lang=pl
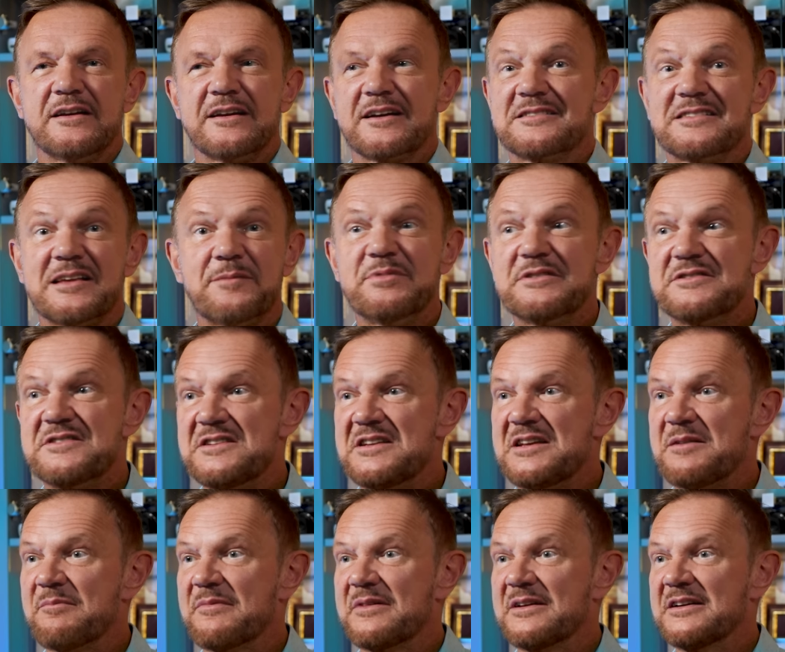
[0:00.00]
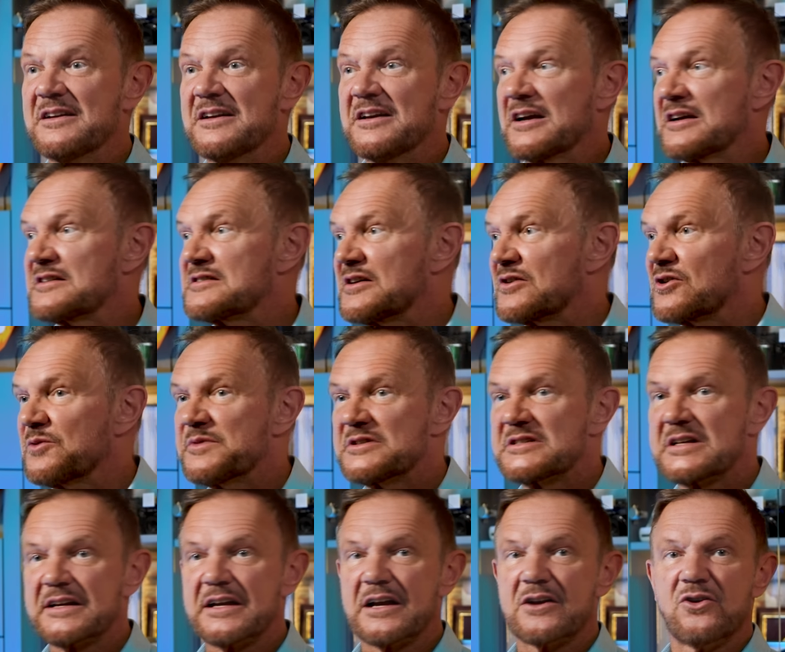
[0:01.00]
Chcę być nim, chcę robić
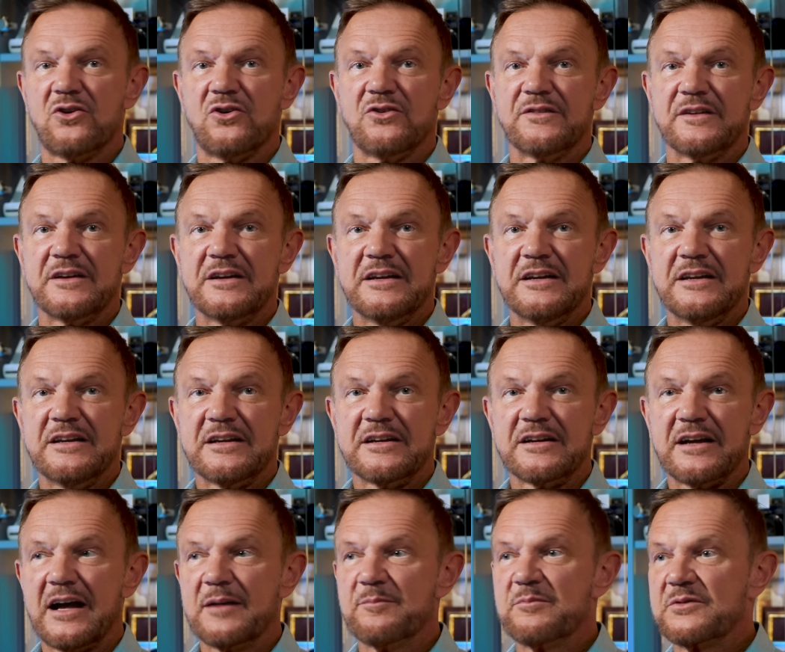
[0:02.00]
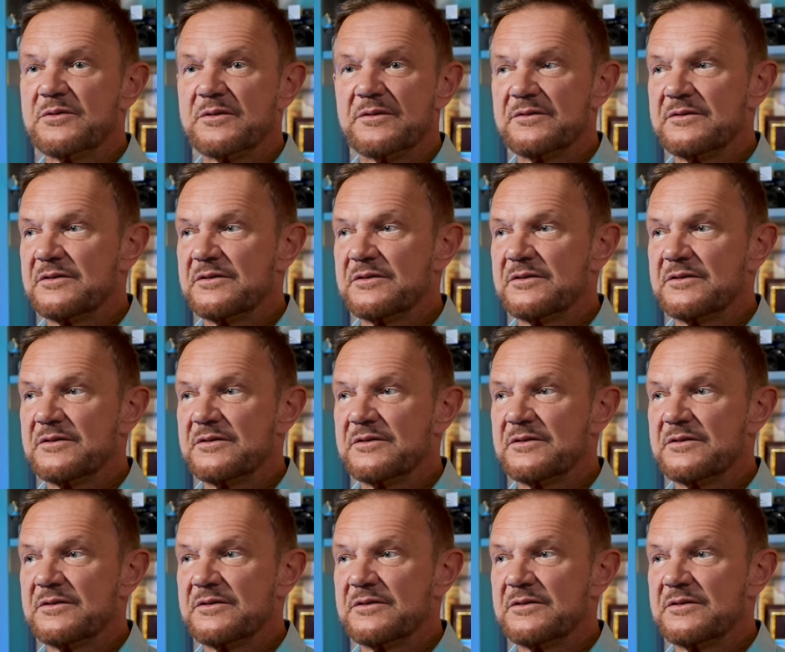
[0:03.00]
tak jak on, albo e,